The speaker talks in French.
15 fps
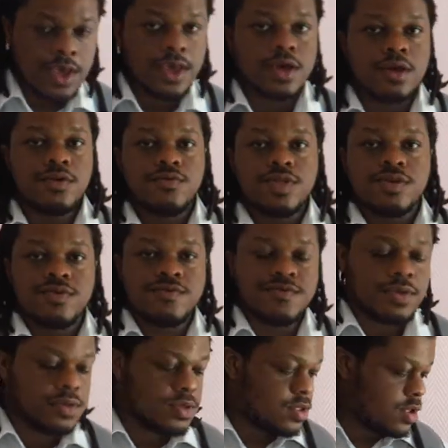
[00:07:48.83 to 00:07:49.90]
Et quand vous avez
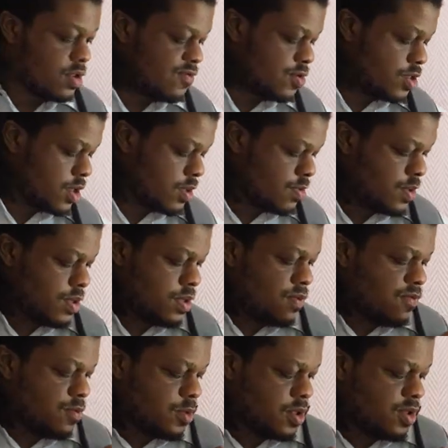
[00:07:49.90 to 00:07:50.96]
fini d'installer votre trépied,
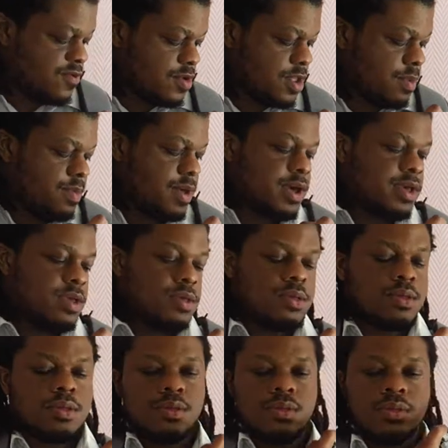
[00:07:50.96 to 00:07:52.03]
vous prenez votre appareil
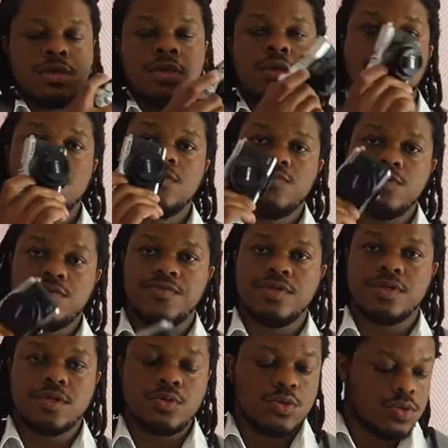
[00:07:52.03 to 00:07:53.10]
et vous le
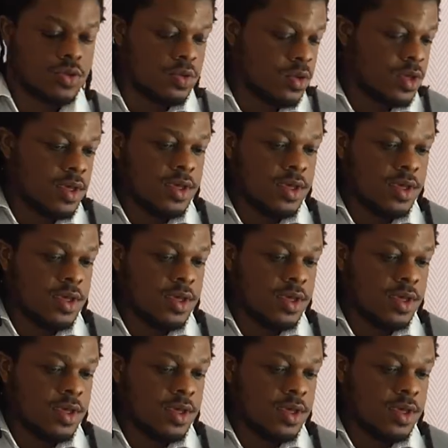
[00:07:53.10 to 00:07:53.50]
fixez dessus.